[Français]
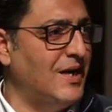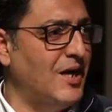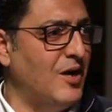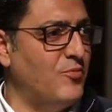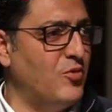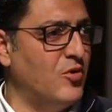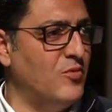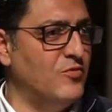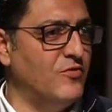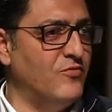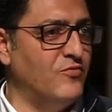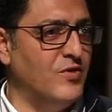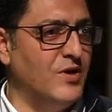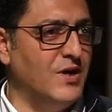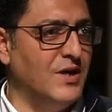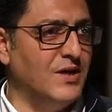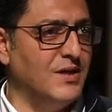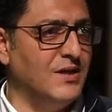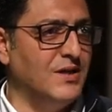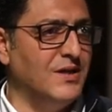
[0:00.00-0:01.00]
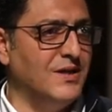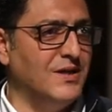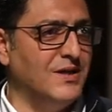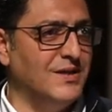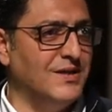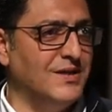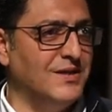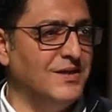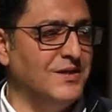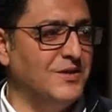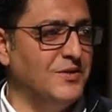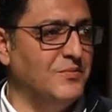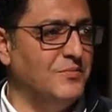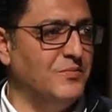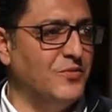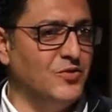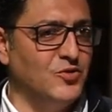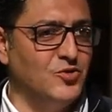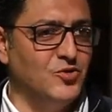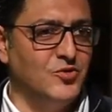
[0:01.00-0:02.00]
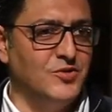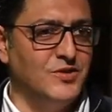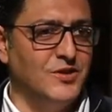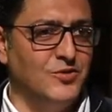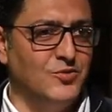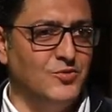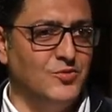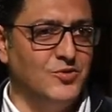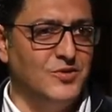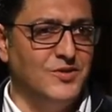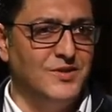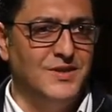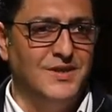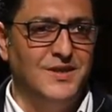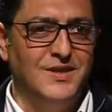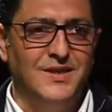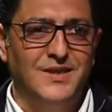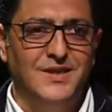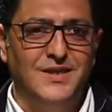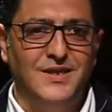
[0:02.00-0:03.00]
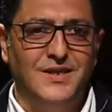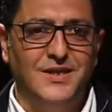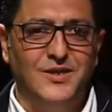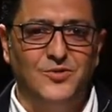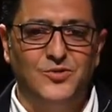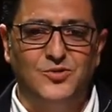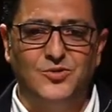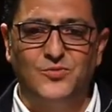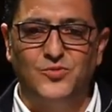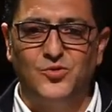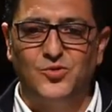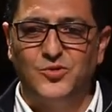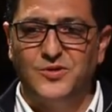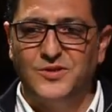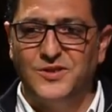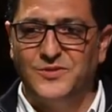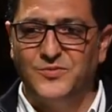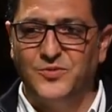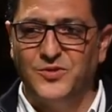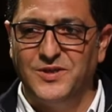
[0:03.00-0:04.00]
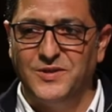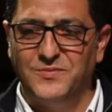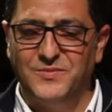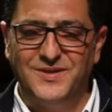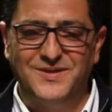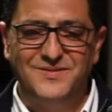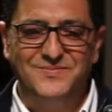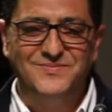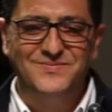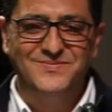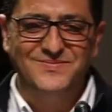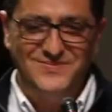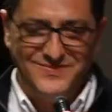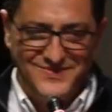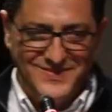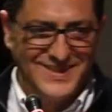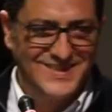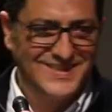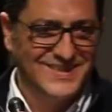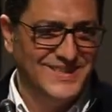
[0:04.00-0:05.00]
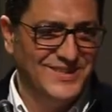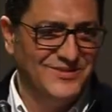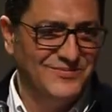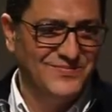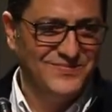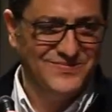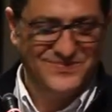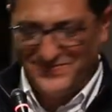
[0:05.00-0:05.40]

à promouvoir et euh, bonne chance à tous et nous sommes toujours disponibles. Merci.